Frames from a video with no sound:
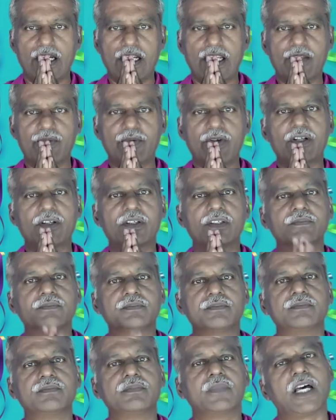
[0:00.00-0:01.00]
அனைவருக்கும்
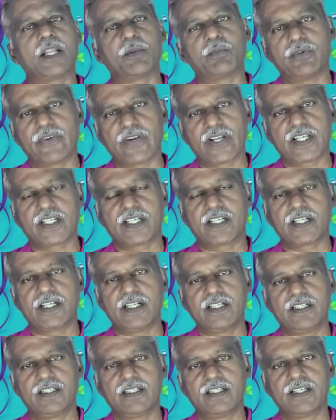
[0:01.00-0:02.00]
அன்பு
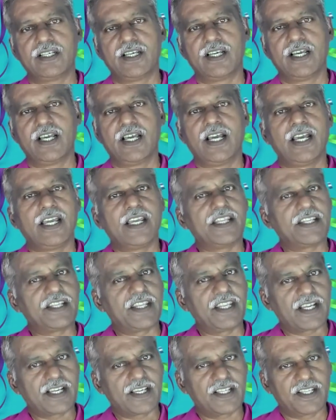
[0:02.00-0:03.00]
வணக்கங்கள்
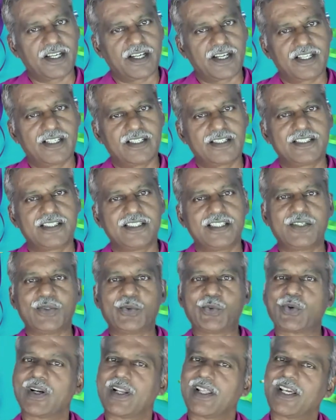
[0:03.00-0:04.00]
இன்றைய கதையாடலுக்கு
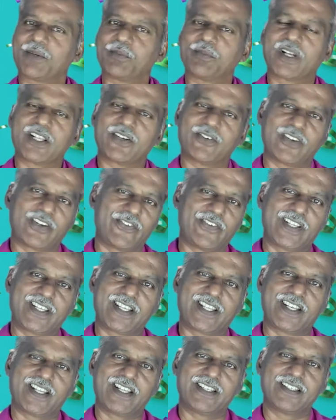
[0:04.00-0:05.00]
உங்களை அன்புடன்
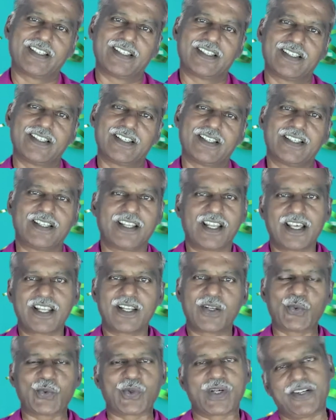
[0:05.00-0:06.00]
வரவேற்கிறேன்
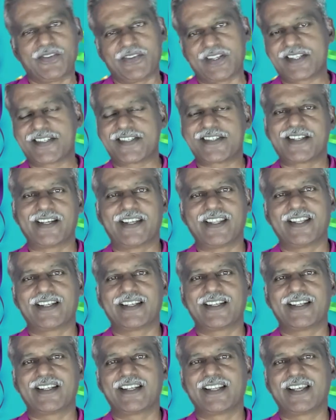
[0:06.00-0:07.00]
நான் உங்கள் வெற்றி செழியன்